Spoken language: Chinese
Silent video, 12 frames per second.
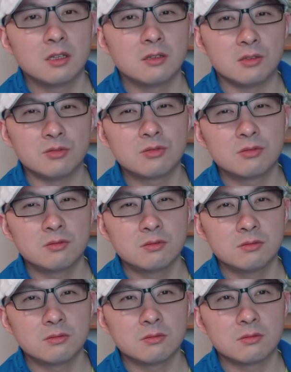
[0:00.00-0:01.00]
提
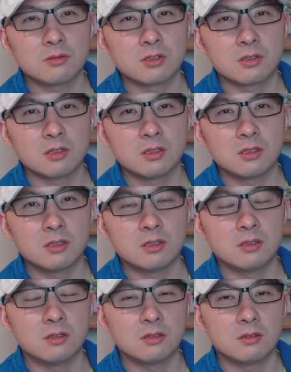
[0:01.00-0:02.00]
出这是一
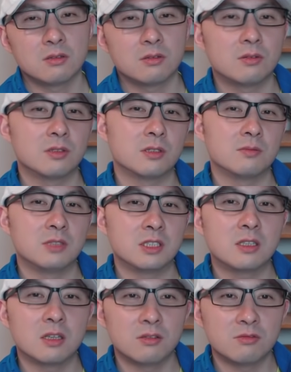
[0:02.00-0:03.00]
个或者明
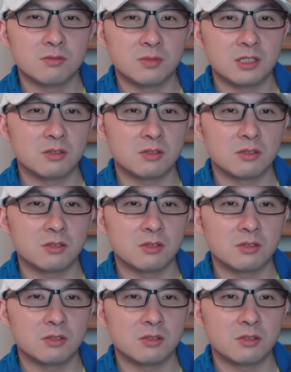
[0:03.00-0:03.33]
显的舞弊，